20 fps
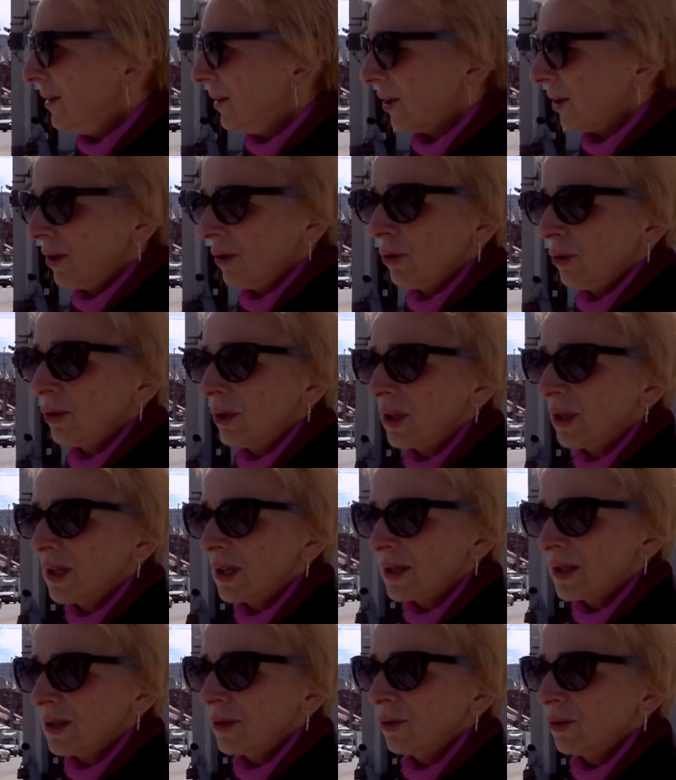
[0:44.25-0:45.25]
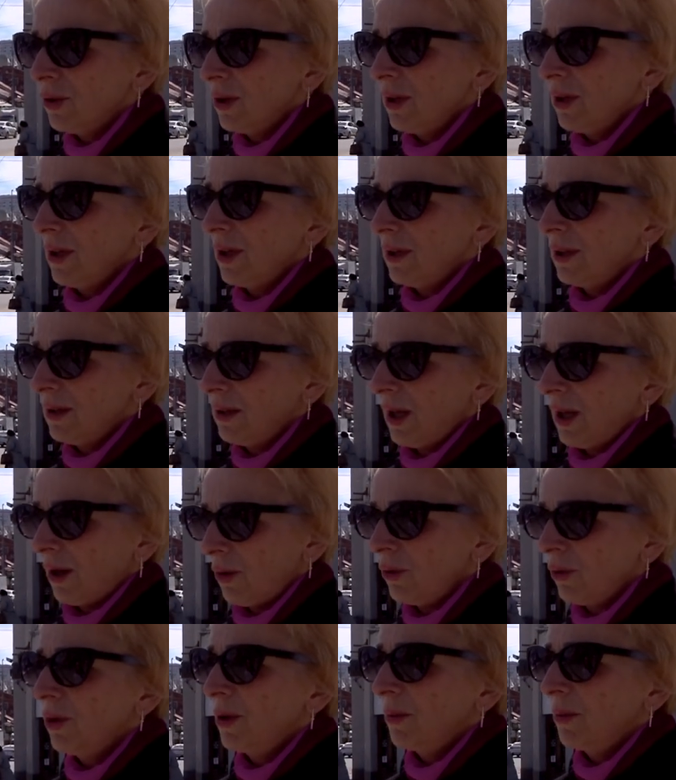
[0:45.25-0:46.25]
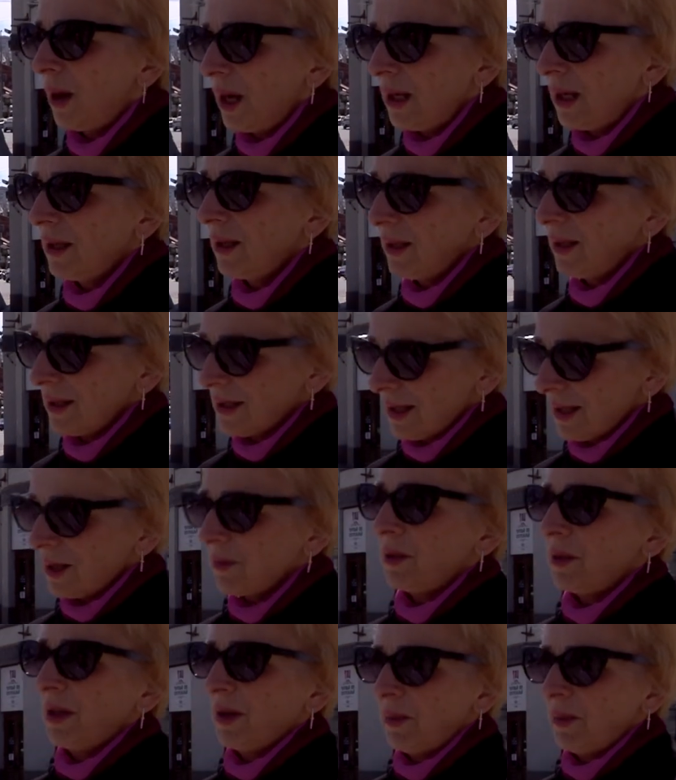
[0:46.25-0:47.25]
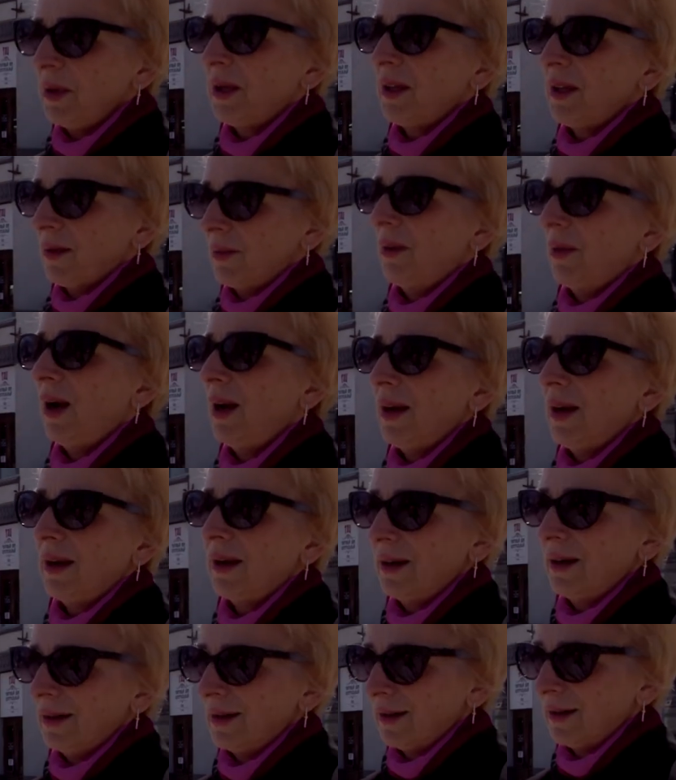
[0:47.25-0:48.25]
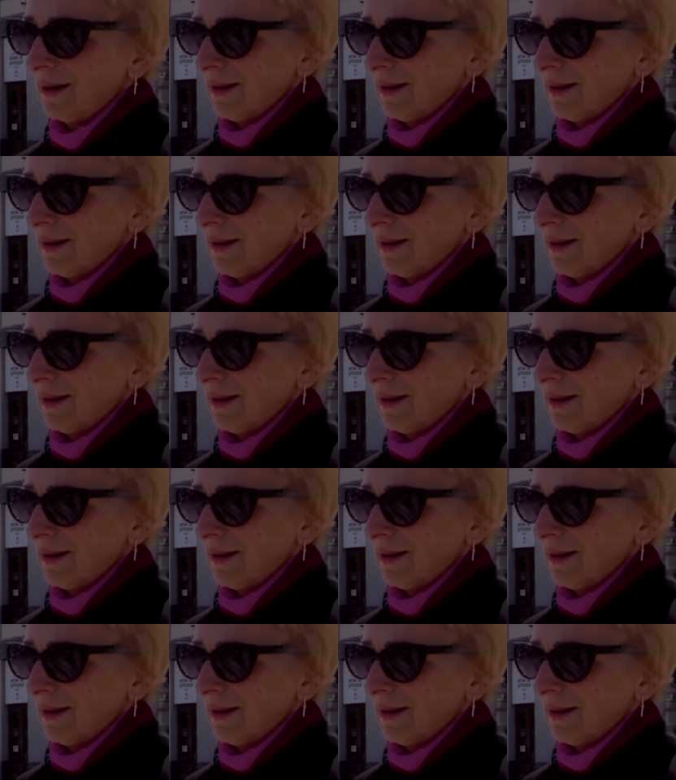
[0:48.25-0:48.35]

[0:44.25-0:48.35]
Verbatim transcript: Регион дотационный, доходы маленькие, заработная плата маленькая.